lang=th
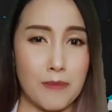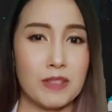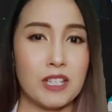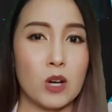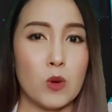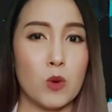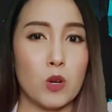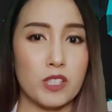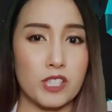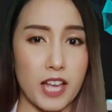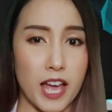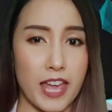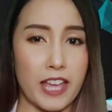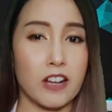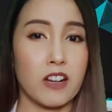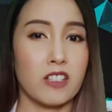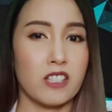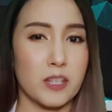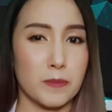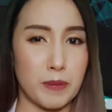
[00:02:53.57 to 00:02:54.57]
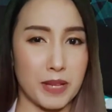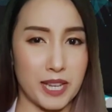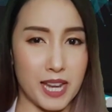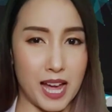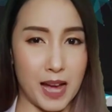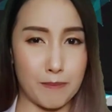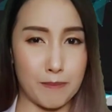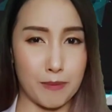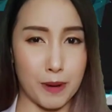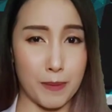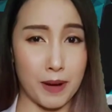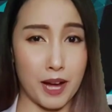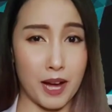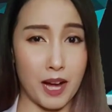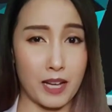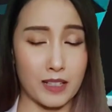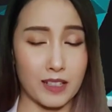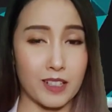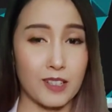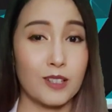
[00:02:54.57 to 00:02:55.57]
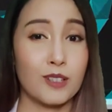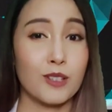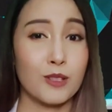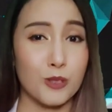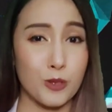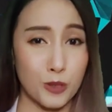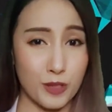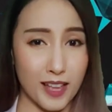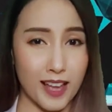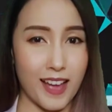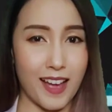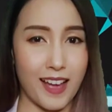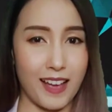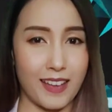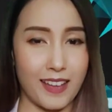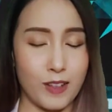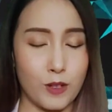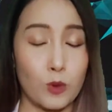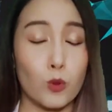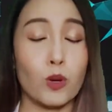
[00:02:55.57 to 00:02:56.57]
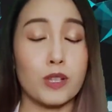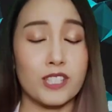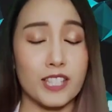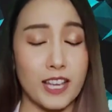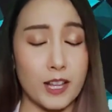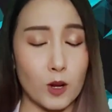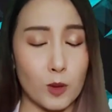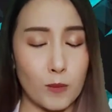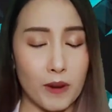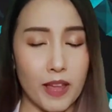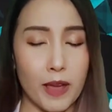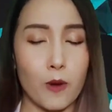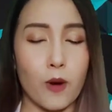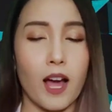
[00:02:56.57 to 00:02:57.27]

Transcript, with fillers: มเนื้อหัวใจก็จะเป็นอัมพาตสุดท้ายหัวใจล้มเหลว